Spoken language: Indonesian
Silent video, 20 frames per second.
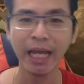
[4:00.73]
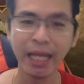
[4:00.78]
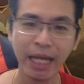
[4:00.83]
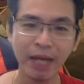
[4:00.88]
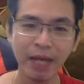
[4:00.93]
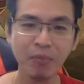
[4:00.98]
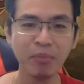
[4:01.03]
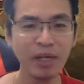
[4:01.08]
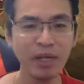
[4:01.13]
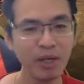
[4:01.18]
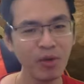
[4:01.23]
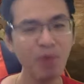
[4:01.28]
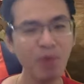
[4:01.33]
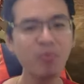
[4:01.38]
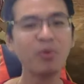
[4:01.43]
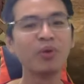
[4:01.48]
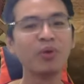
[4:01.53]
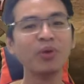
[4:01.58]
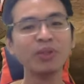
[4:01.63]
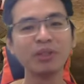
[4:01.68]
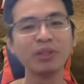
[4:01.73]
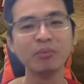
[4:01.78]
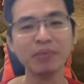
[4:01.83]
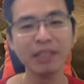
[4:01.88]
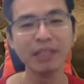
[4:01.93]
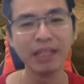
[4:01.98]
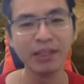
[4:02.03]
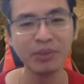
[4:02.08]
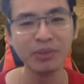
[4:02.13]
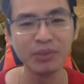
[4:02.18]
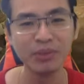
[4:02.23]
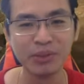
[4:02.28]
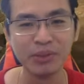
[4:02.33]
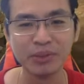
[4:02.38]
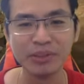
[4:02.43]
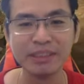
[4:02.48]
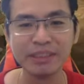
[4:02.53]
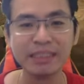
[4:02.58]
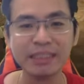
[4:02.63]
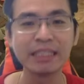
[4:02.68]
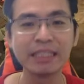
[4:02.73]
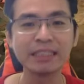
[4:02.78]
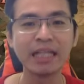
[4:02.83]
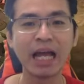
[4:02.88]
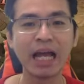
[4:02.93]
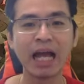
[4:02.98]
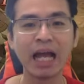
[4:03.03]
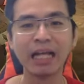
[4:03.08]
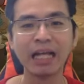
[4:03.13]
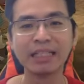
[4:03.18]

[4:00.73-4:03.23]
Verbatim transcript: ya Ini gue mukul temennya dulu Siksa